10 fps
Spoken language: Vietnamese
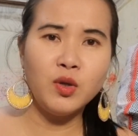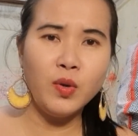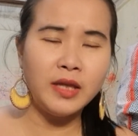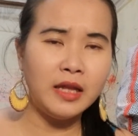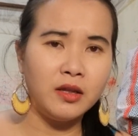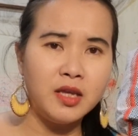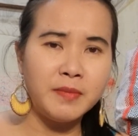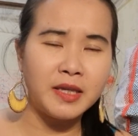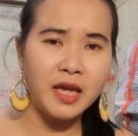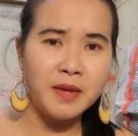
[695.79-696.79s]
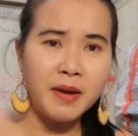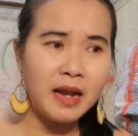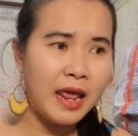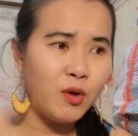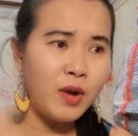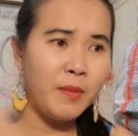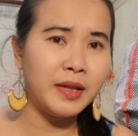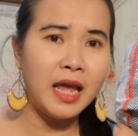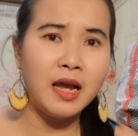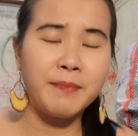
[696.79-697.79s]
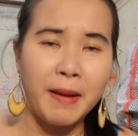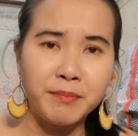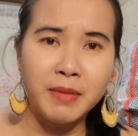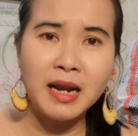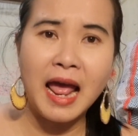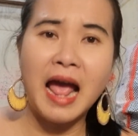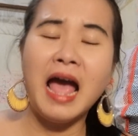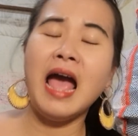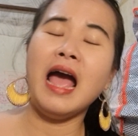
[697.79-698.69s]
chuối thấy tự nhiên bà chị bà leo đâu bà té cái bầm bà la